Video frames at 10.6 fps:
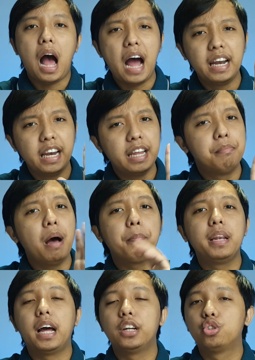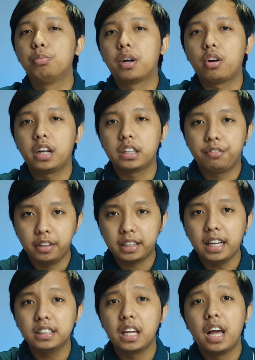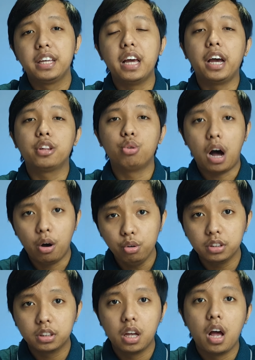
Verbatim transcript: ada 5 pilihan sumber konektivitas yaitu AUX,